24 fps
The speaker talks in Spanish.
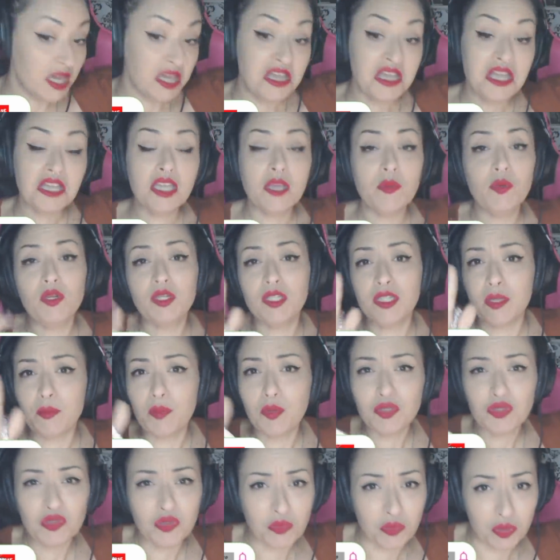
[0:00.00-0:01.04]
que bueno, que
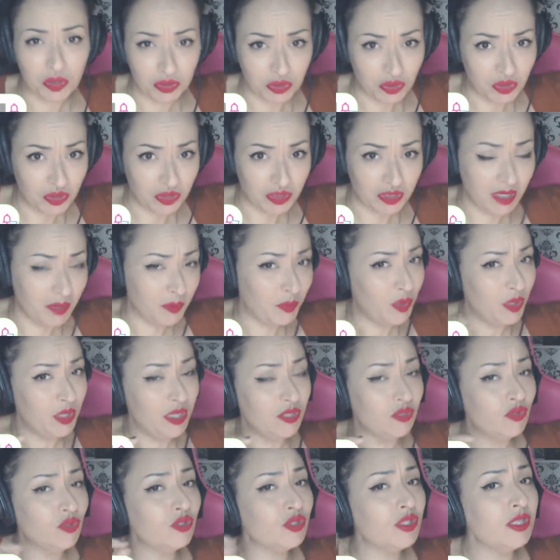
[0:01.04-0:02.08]
tampoco es un botón que pone
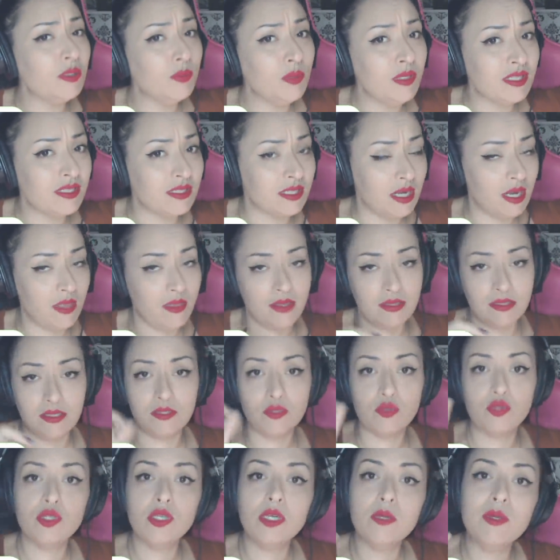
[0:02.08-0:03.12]
suscribirse, le dais a
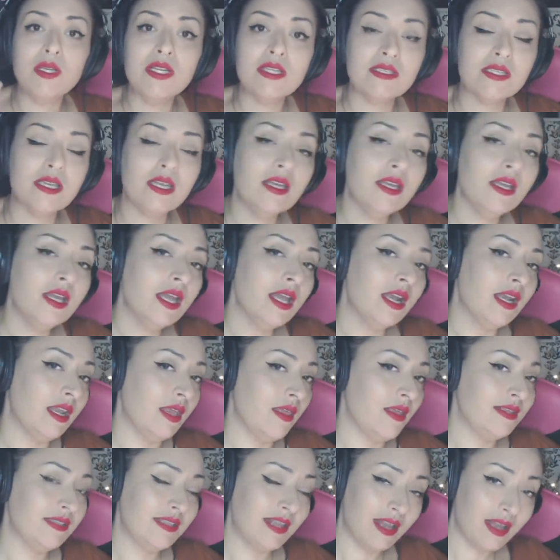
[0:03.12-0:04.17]
suscribirse, le
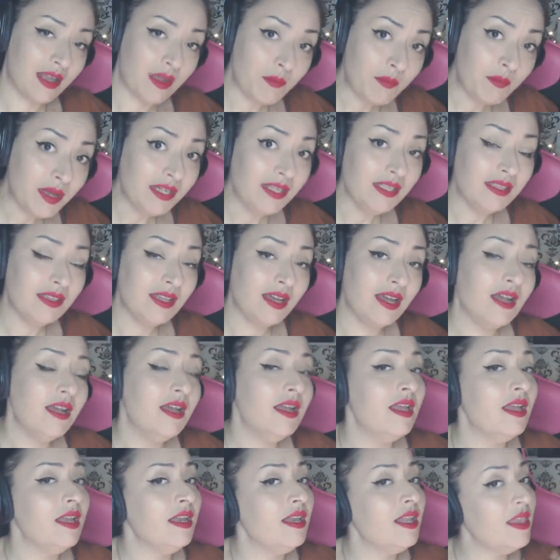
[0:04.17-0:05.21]
dais a la campanita,
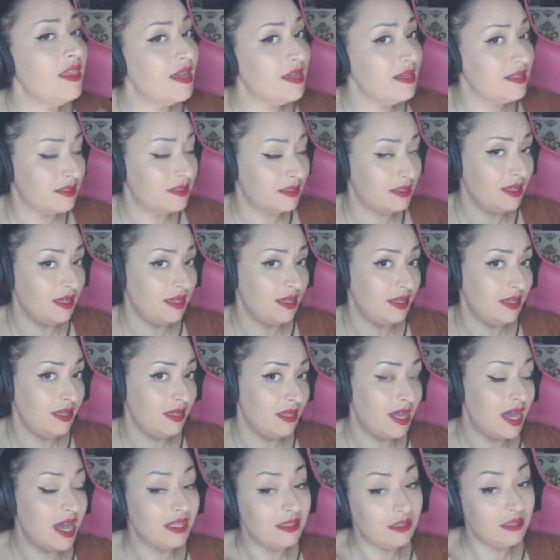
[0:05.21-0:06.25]
le dais eh,
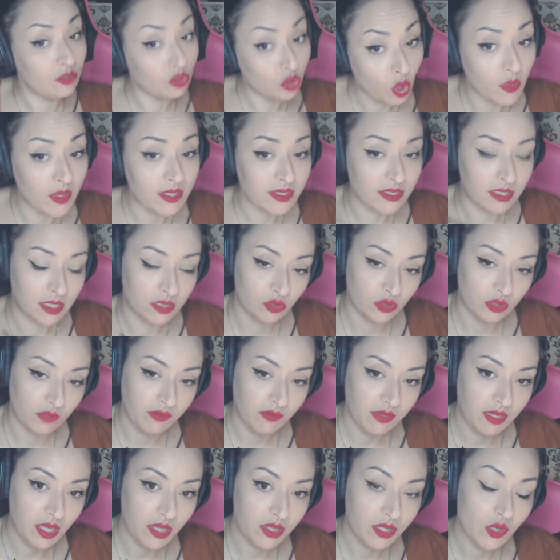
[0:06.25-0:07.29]
a todas las
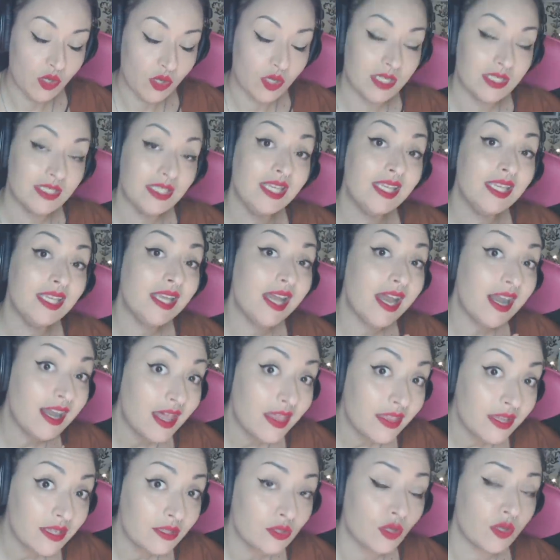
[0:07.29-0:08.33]
notificaciones y al
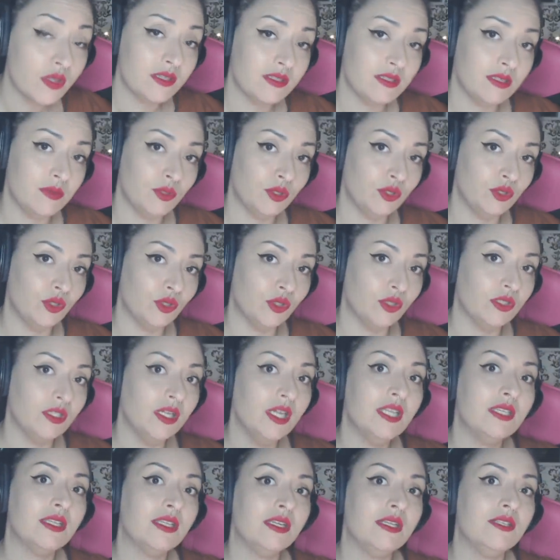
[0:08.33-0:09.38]
ladito de ese botón
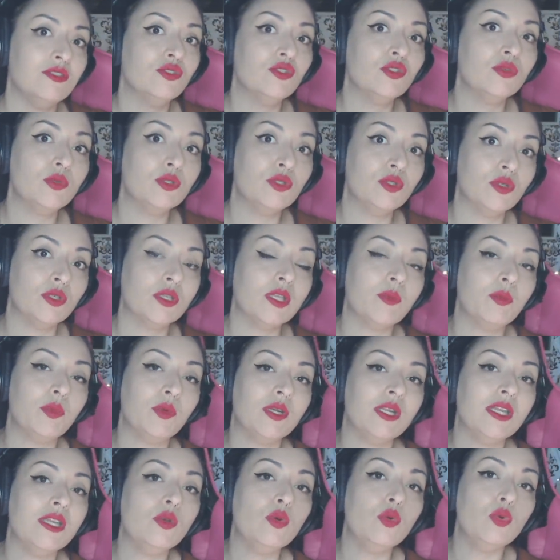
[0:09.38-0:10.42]
tenéis otro botón que
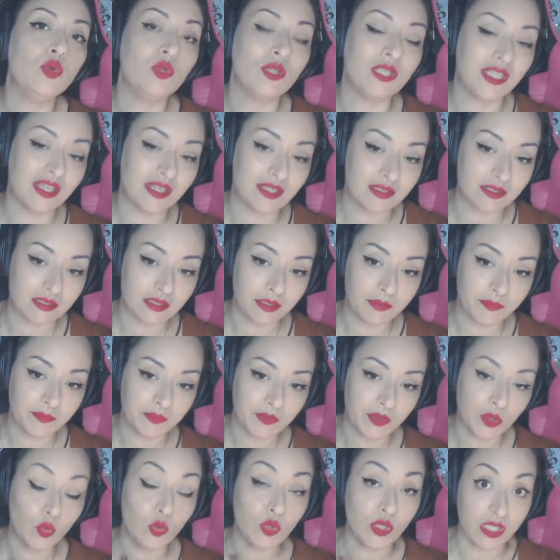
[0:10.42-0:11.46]
pone unirse,
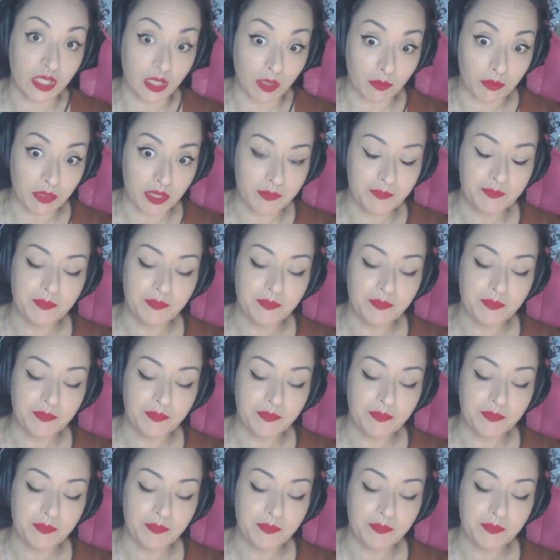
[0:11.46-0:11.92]
unirme.